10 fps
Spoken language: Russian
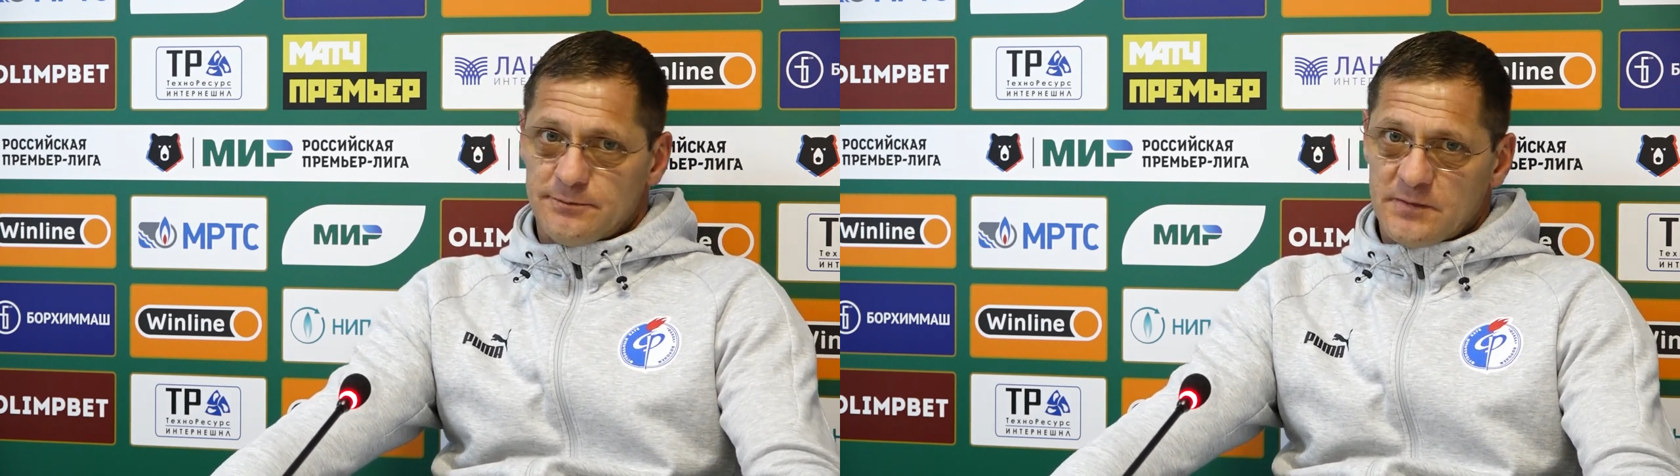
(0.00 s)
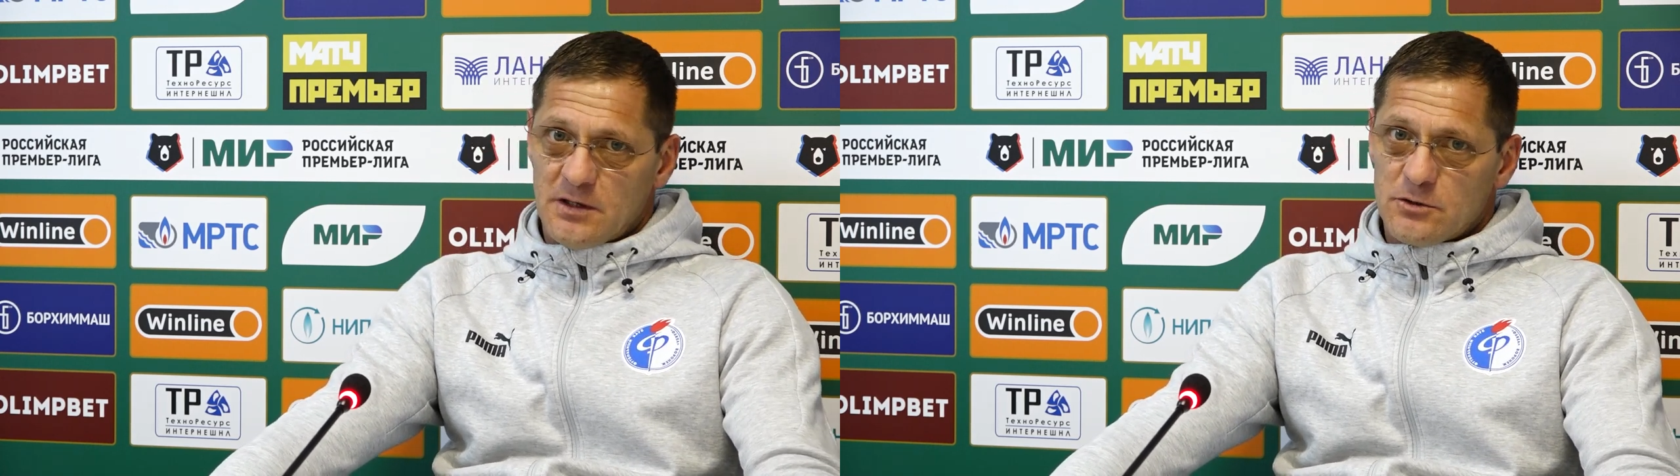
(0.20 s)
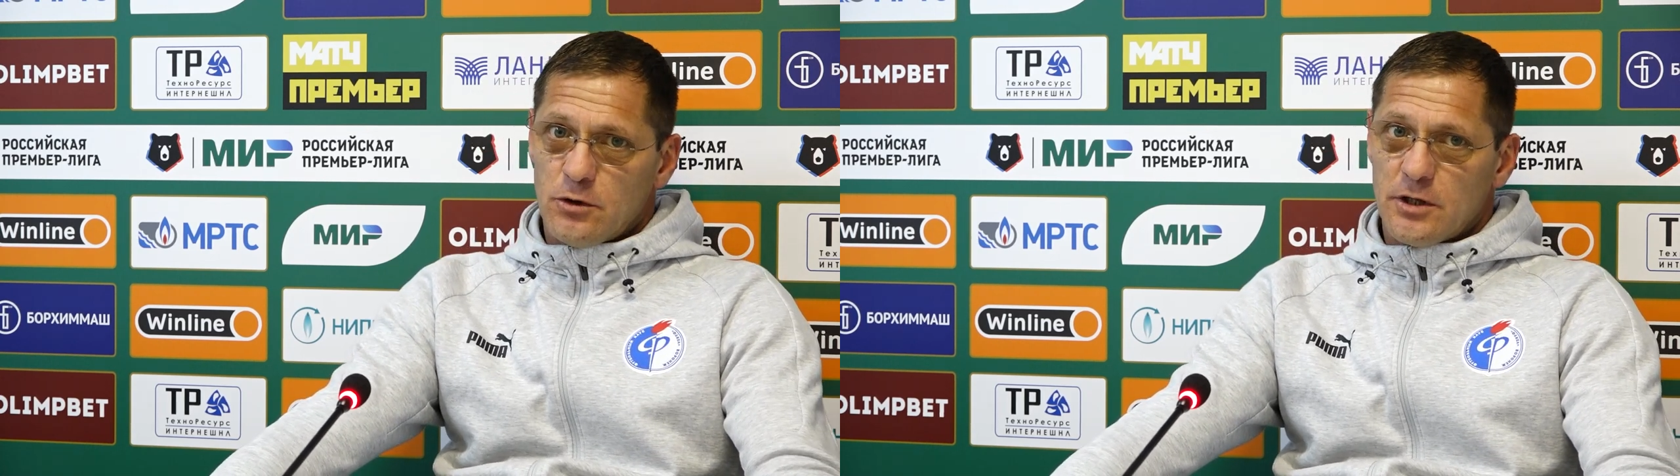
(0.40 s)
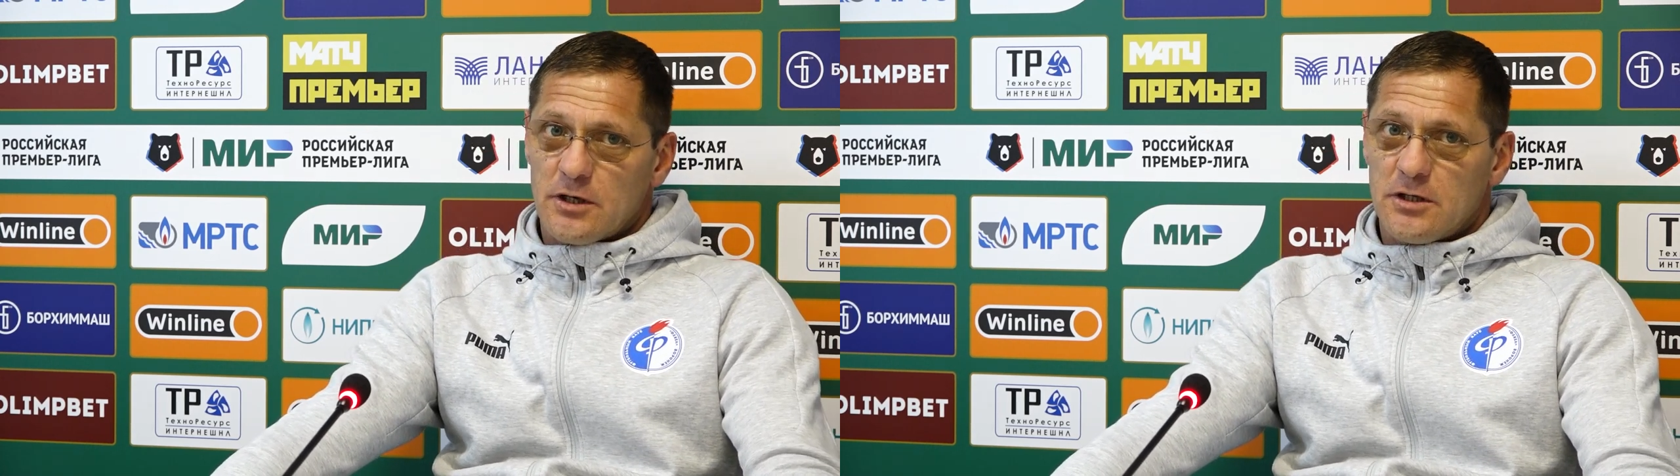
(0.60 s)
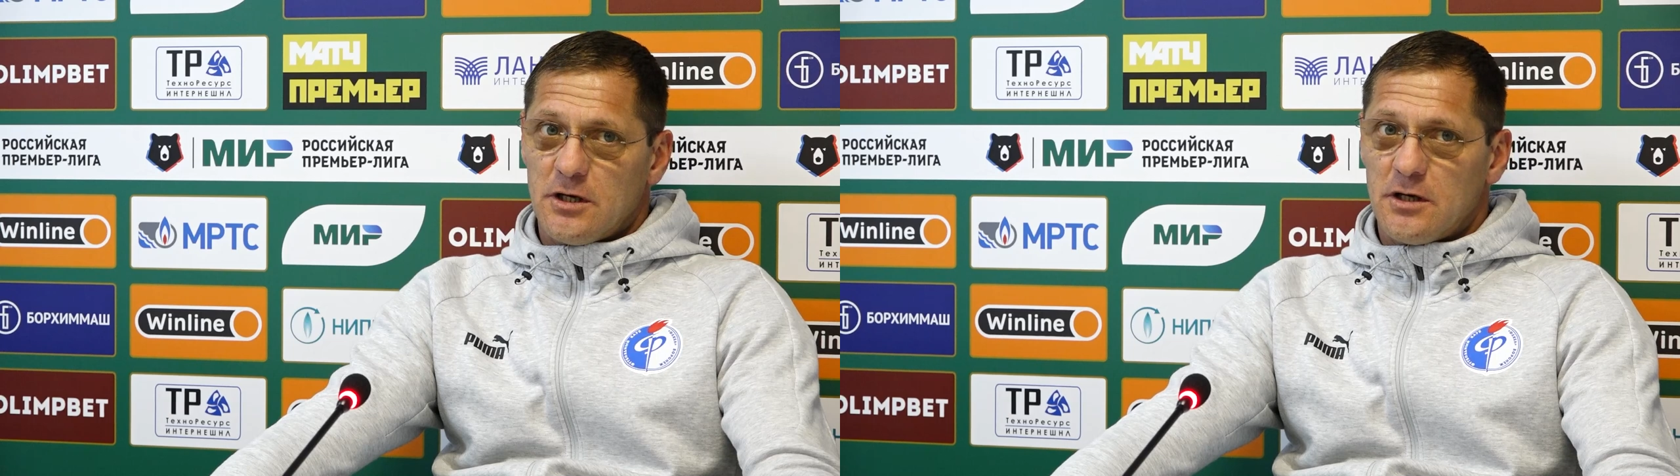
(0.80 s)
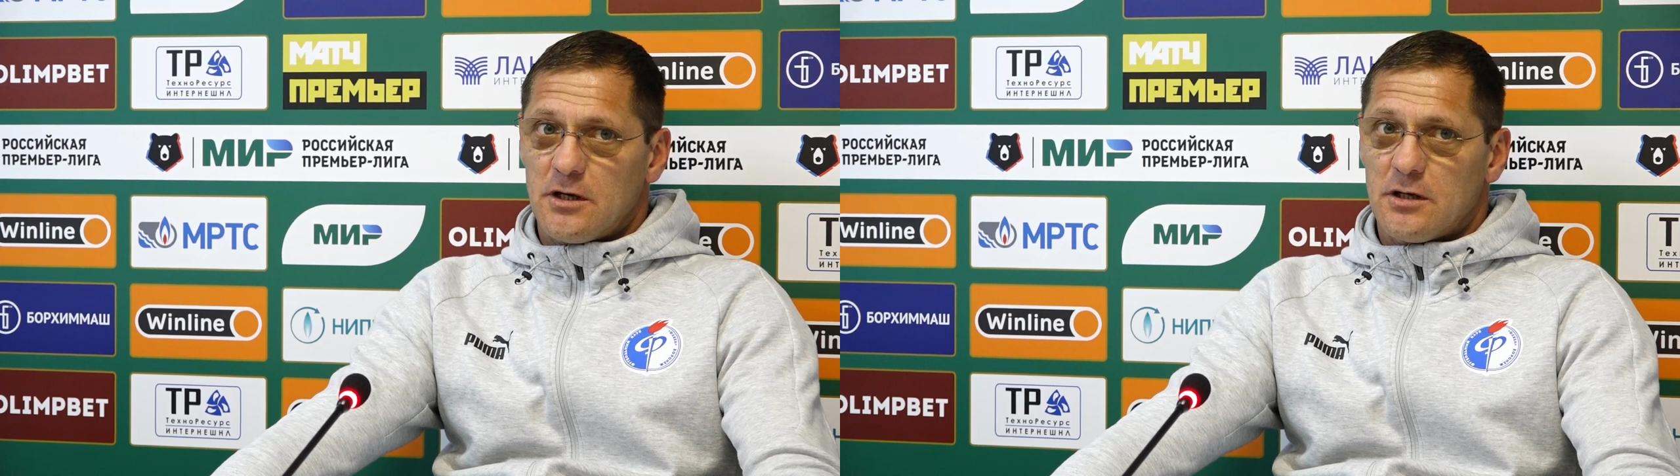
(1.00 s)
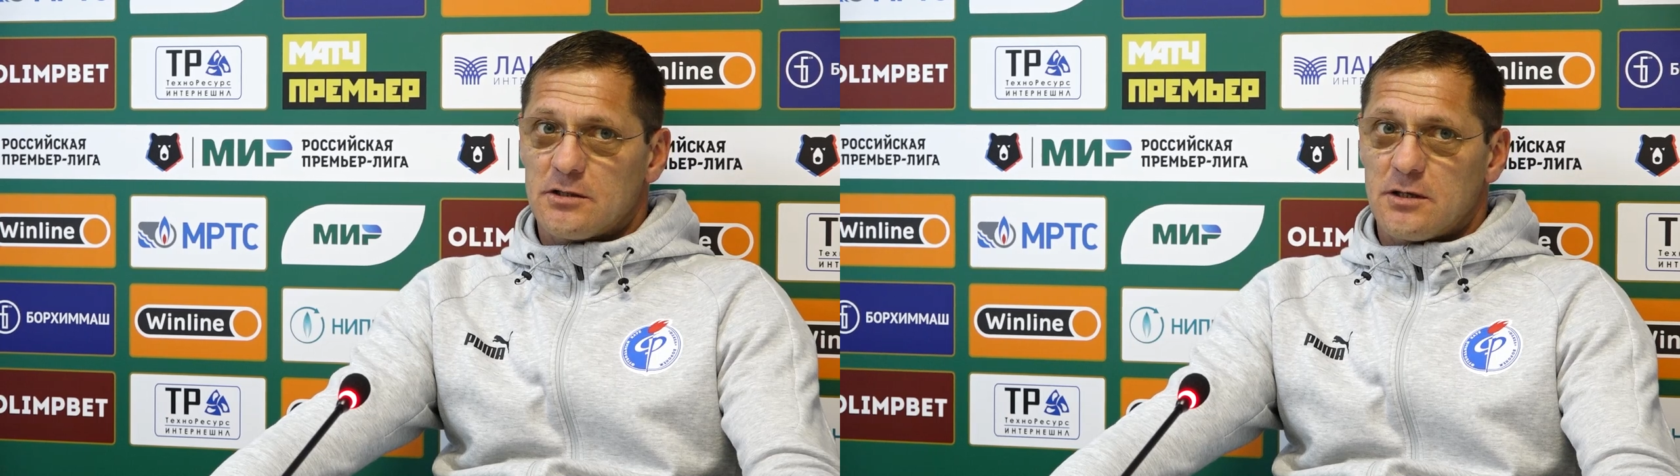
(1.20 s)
э, зоны, где